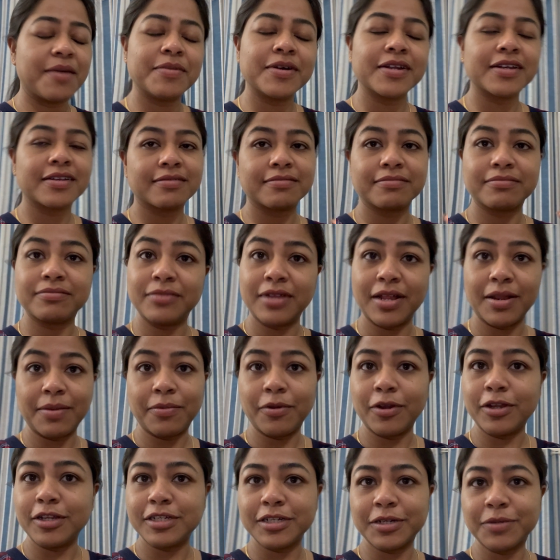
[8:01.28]
আমার নেল
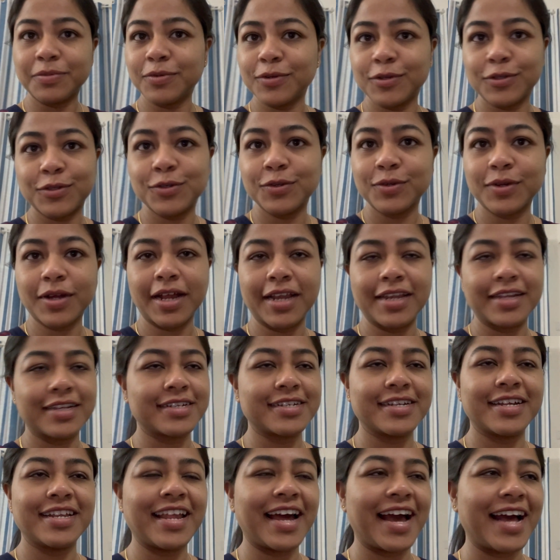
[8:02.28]
পলিশের প্রচুর
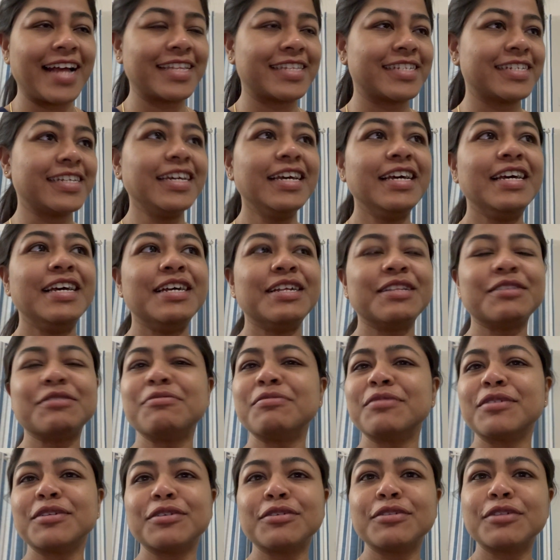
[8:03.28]
কালেকশন আছে
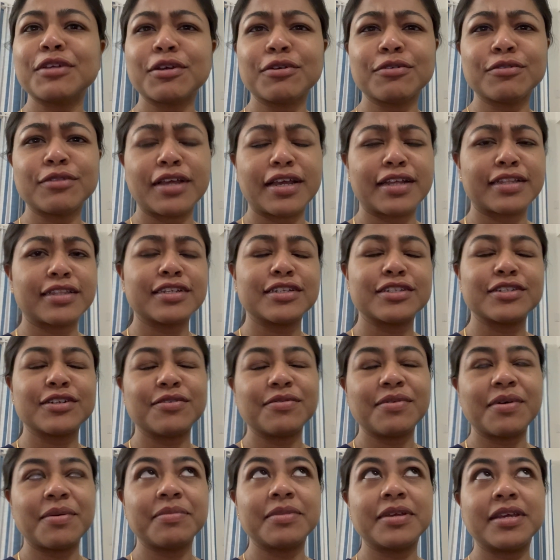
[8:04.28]
তোমরা যদি কেউ দেখতে
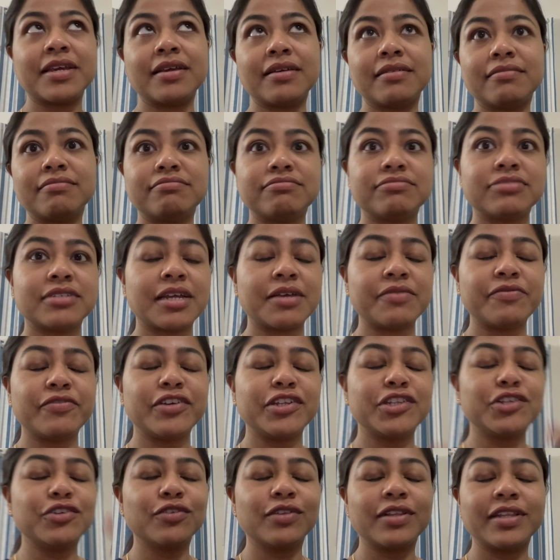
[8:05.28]
চাও আমি সেই
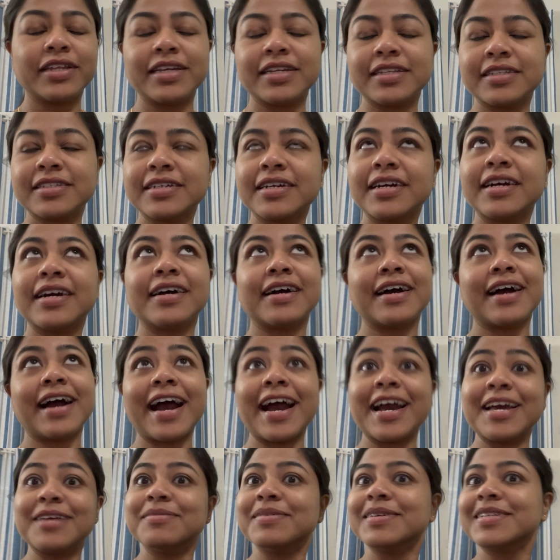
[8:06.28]
ভিডিও লিঙ্কটা
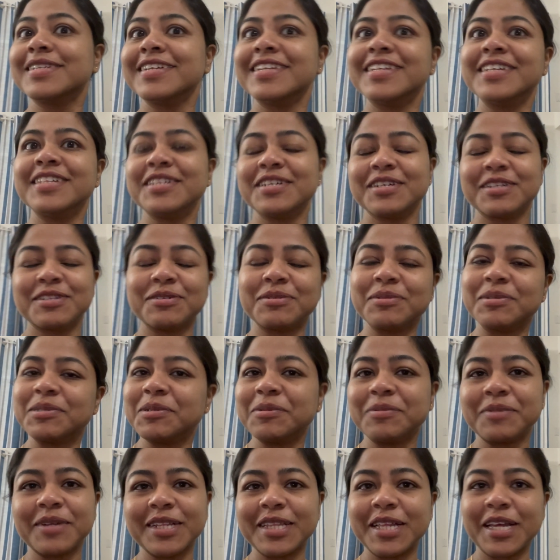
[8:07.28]
আই বাটনে দিয়ে দেবো
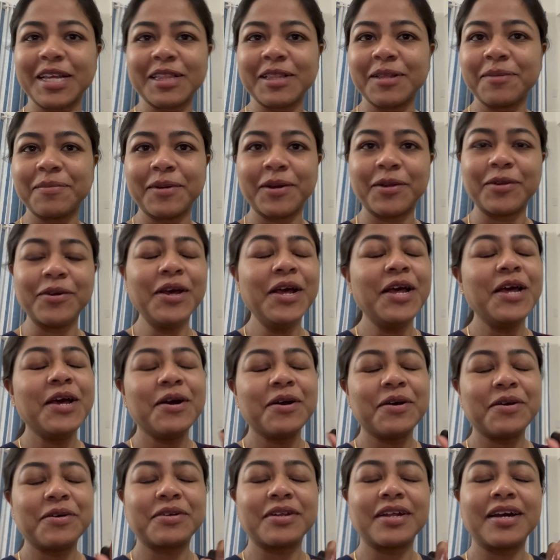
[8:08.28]
তোমরা দেখতে পারো
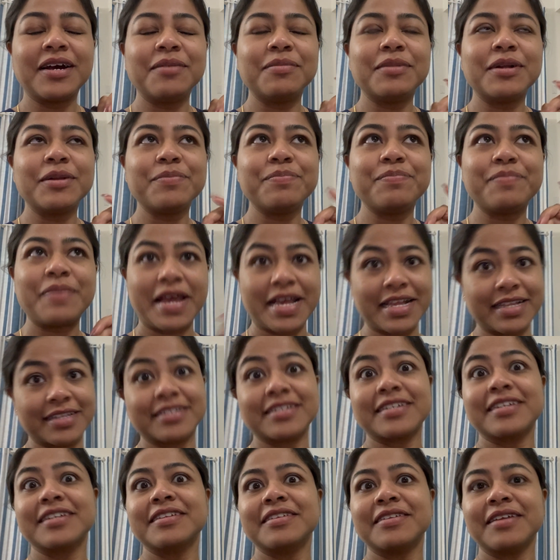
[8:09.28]
ওটা আমার
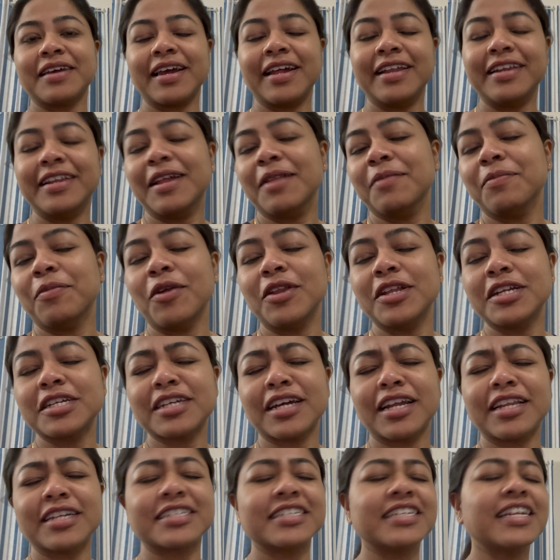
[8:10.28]
বেস্ট নেল পলিশ
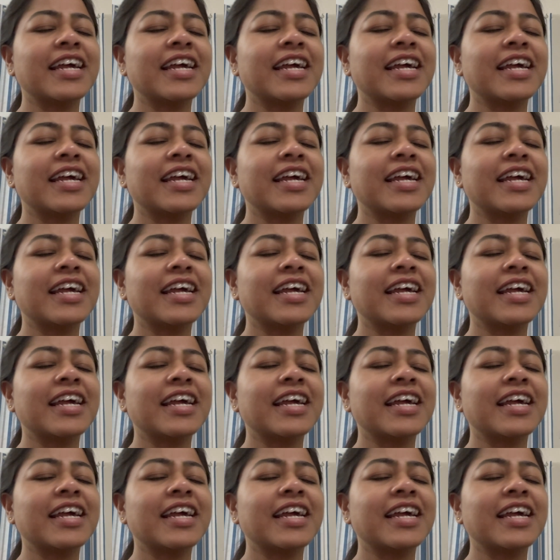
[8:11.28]
কালেকশন